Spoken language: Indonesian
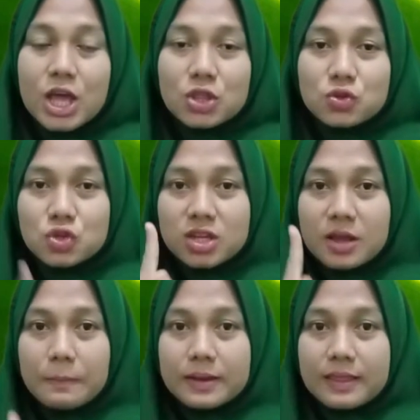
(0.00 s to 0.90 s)
Tujuan
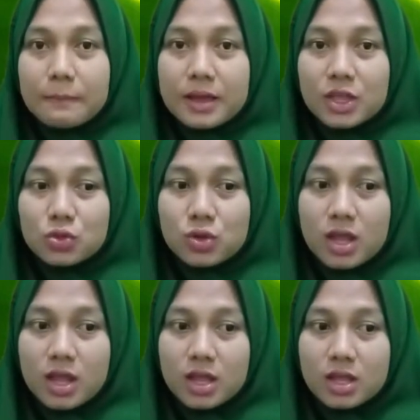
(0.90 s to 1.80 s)
yang pertama itu
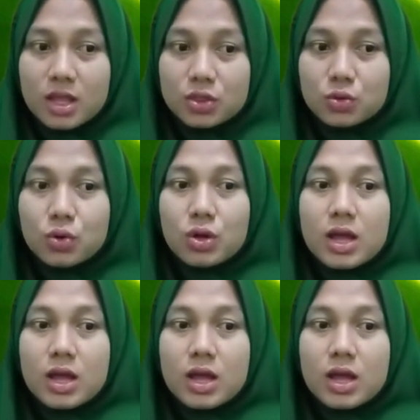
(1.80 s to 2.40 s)
ya yaitu